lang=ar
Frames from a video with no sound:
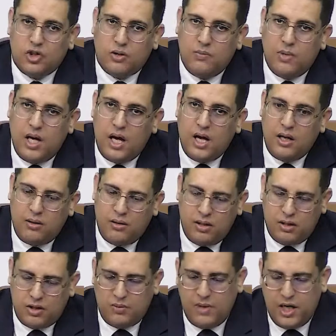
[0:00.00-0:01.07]

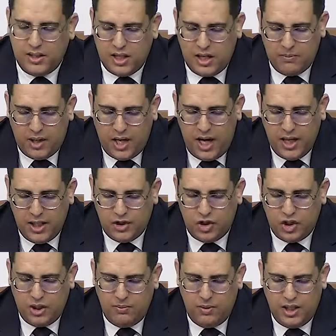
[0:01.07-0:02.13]
شملها شملتها المرحلة
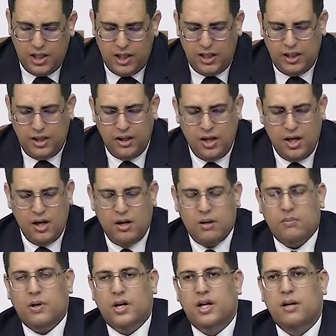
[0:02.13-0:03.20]
التجريبية
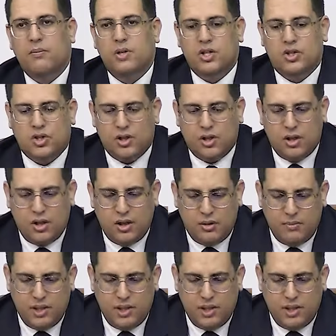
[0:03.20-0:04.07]
برنامج آه،